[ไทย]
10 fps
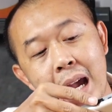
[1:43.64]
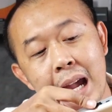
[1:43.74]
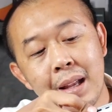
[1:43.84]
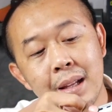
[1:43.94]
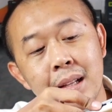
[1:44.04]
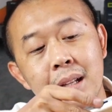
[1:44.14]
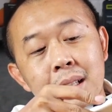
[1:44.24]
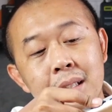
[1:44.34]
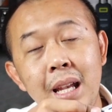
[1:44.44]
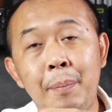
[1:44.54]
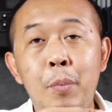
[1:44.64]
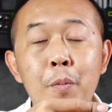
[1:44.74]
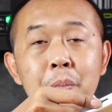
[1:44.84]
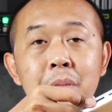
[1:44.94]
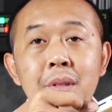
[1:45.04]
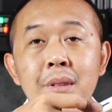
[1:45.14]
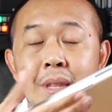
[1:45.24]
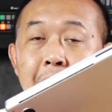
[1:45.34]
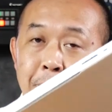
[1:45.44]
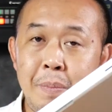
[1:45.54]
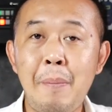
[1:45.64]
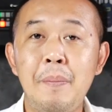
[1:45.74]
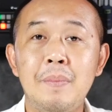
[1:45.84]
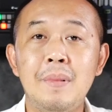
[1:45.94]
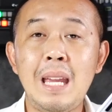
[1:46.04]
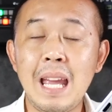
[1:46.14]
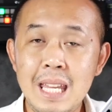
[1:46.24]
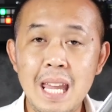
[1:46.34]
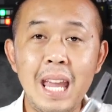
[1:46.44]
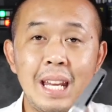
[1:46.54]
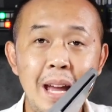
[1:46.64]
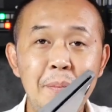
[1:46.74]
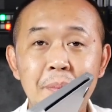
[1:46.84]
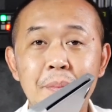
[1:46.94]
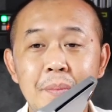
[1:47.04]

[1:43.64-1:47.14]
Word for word: ง่าย ๆ เสียบปุ๊บ ติดปั๊บ แค่นี้เองนะครับ